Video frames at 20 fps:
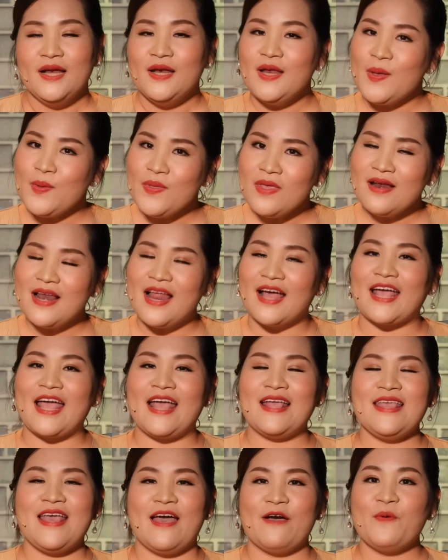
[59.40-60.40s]
Nếu như là
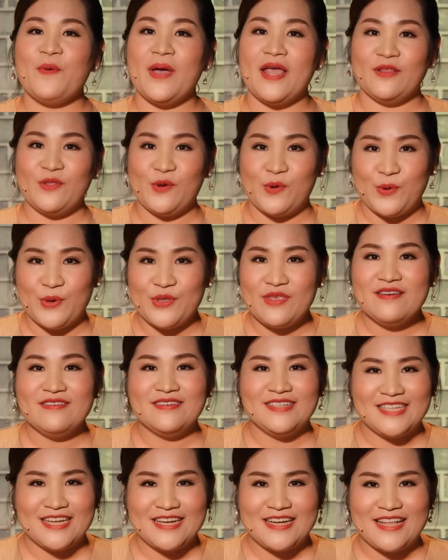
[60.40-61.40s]
khán giả quen thuộc của
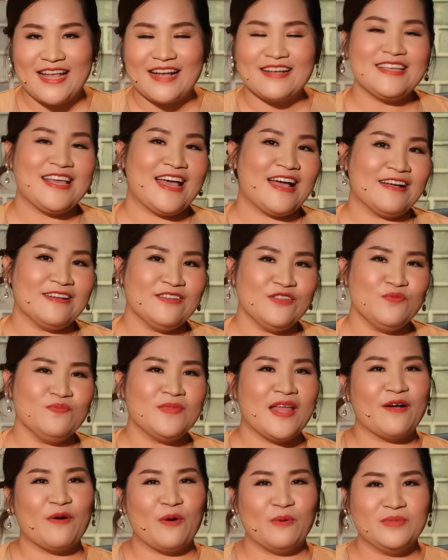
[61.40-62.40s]
chương trình, chắc chắn
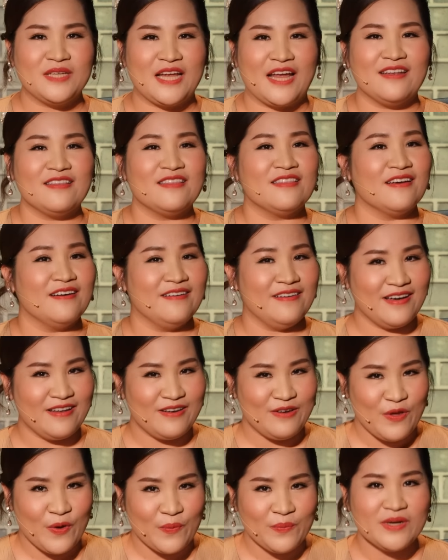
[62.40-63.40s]
chúng ta cũng sẽ tự
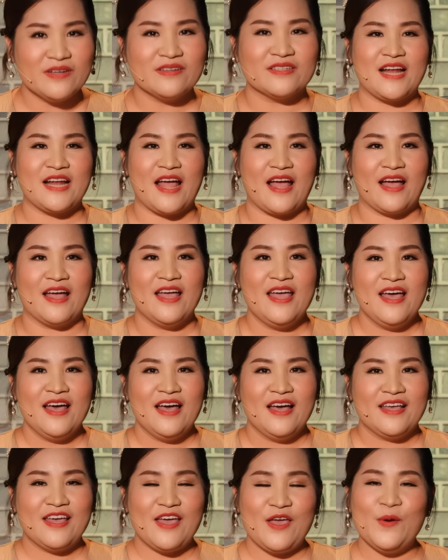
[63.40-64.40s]
hình dung rằng
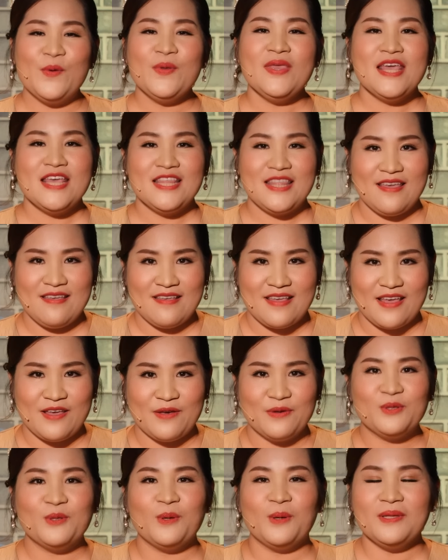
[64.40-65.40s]
kiểu gì thì
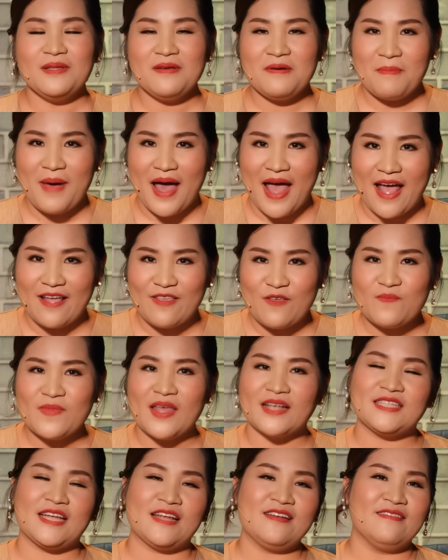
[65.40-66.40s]
kiểu tối thứ ba chúng
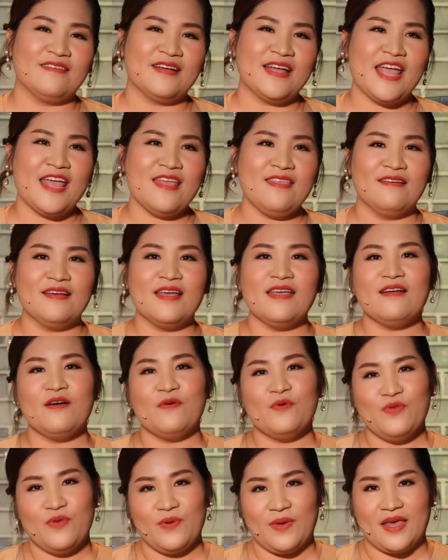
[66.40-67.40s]
ta sẽ được nghe những cái
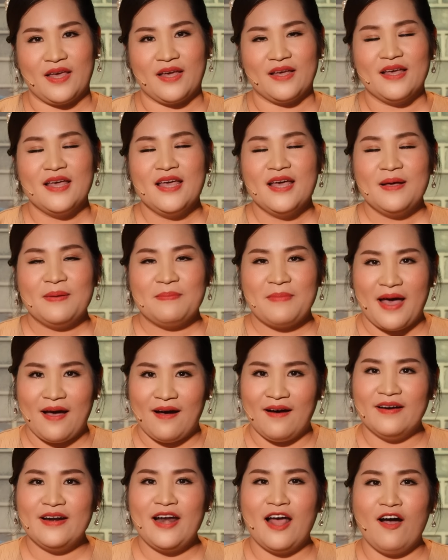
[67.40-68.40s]
câu chuyện mà
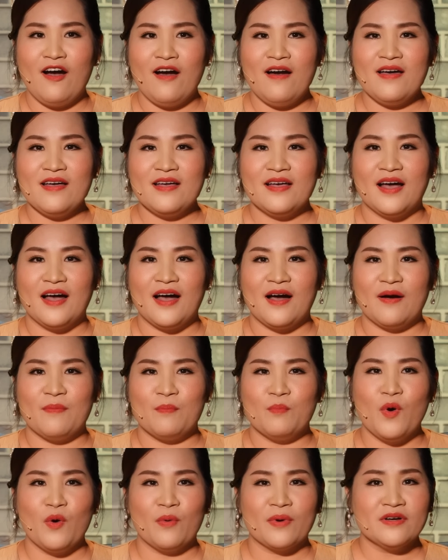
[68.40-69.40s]
ở đó
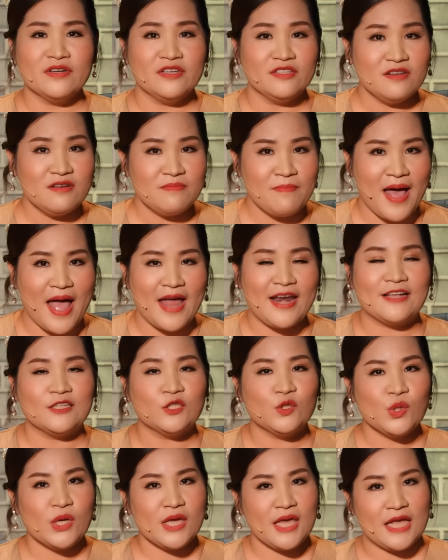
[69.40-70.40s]
một người thứ ba đã
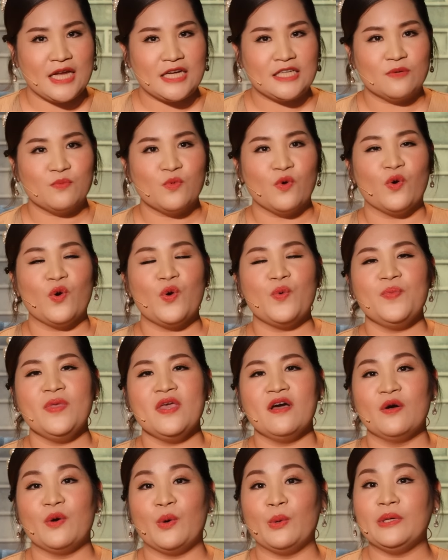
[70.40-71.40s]
xuất hiện trong cuộc hôn
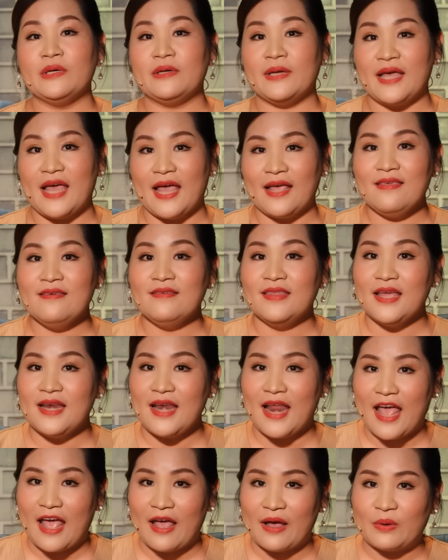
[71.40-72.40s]
nhân của người khác như thế
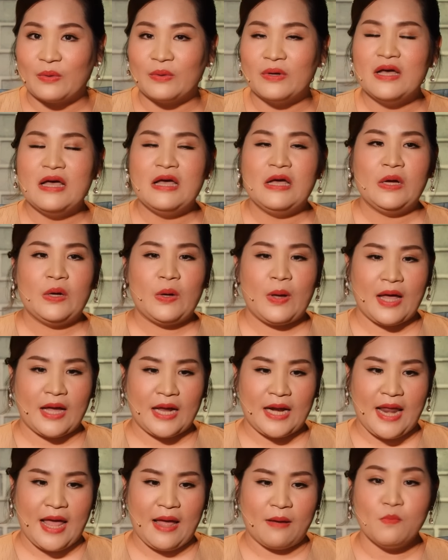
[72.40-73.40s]
nào,
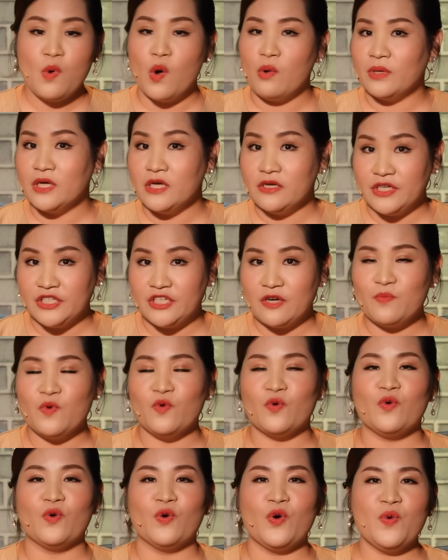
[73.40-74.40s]
hoặc là một người trong
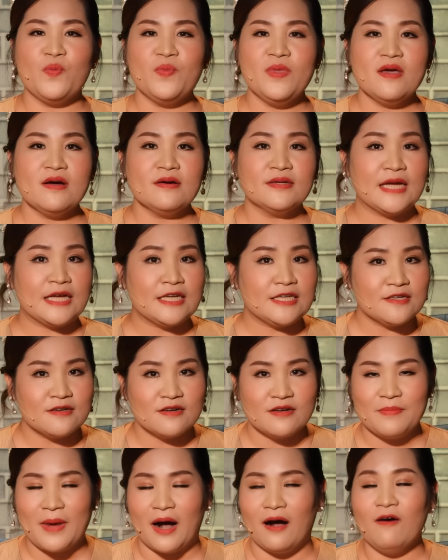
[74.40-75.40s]
một cuộc hôn nhân đã
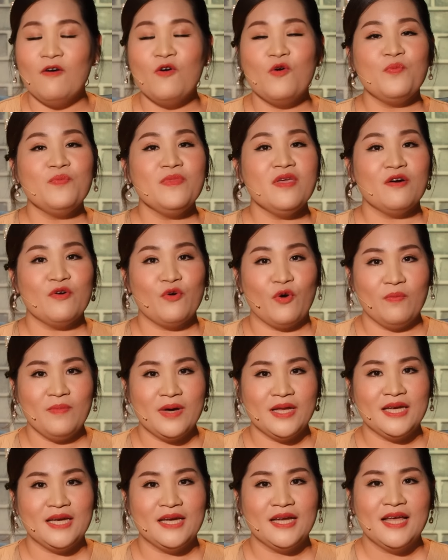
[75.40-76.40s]
rời bỏ hôn nhân của
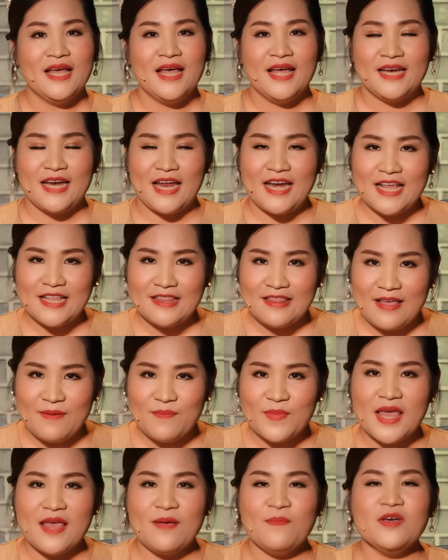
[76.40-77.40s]
mình để đi
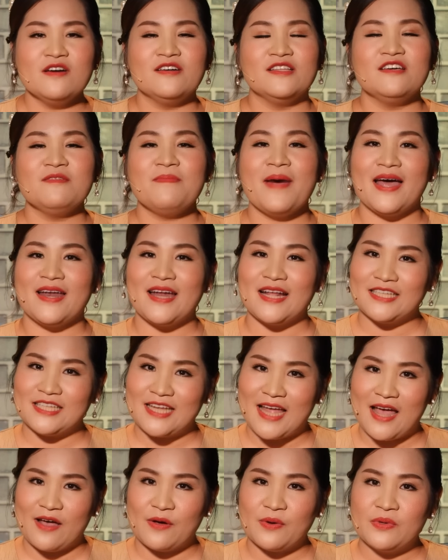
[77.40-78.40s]
tìm kiếm người thứ ba ra
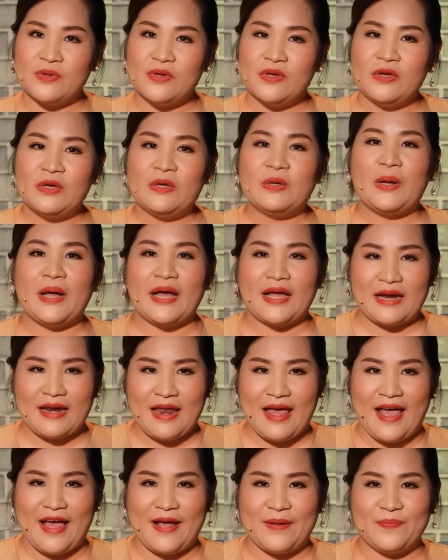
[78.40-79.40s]
sao, hoặc
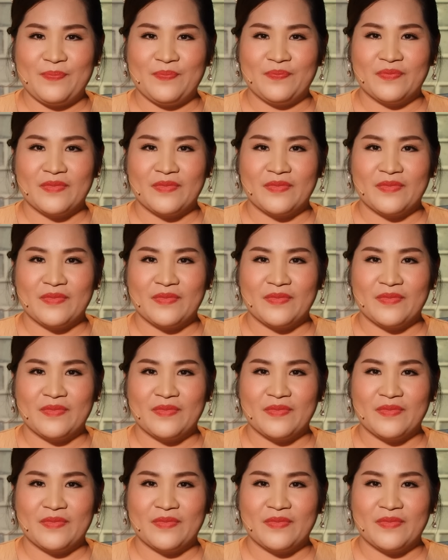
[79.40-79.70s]
là